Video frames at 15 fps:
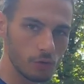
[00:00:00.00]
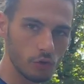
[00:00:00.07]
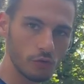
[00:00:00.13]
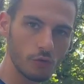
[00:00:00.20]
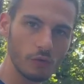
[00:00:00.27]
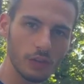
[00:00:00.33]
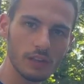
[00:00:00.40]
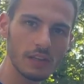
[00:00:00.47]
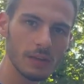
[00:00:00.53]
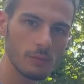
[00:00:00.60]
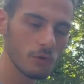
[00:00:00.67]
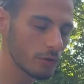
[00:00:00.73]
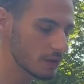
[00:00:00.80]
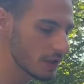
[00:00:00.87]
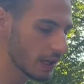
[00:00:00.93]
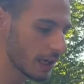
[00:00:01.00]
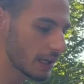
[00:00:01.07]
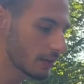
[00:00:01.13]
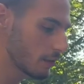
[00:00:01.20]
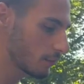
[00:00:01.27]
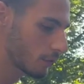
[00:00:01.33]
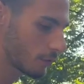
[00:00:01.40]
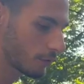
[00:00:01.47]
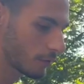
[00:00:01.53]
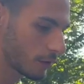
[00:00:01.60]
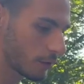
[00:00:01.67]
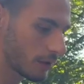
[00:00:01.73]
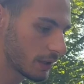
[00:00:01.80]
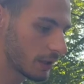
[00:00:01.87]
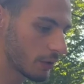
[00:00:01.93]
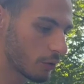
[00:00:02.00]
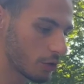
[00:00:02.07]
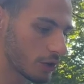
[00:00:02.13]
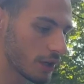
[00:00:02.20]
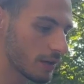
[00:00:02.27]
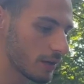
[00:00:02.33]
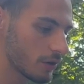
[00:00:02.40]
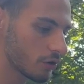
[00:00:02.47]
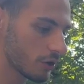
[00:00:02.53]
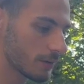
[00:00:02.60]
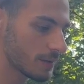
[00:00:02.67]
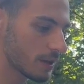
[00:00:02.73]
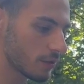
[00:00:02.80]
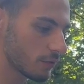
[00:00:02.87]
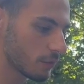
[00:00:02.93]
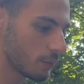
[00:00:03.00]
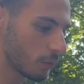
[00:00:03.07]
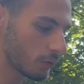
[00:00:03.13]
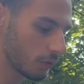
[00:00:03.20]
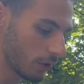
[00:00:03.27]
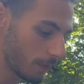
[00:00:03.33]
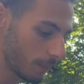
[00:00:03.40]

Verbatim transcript: Je vous fais une démo en direct vu que le vélo est décroché, comme ça je vous montre.